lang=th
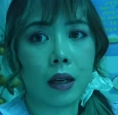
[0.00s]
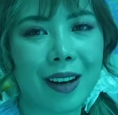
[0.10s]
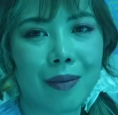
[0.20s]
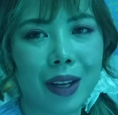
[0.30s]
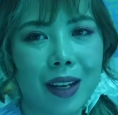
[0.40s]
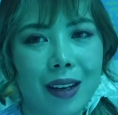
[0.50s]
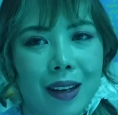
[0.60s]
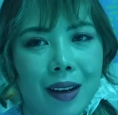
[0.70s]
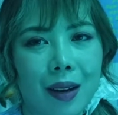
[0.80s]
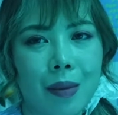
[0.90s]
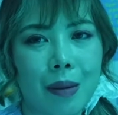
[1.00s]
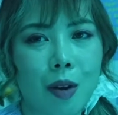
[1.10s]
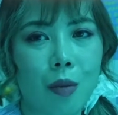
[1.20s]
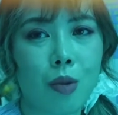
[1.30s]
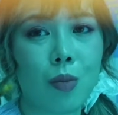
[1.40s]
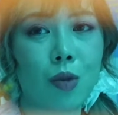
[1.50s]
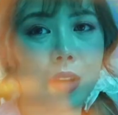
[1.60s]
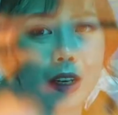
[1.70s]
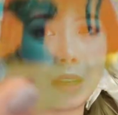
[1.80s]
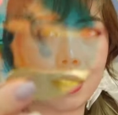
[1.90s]
น้ำเงินแล้วก็แบบออกม่ว
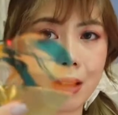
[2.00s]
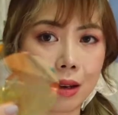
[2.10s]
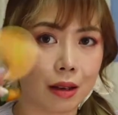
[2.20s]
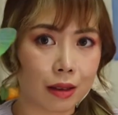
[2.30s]
งๆนิดหนึ่ง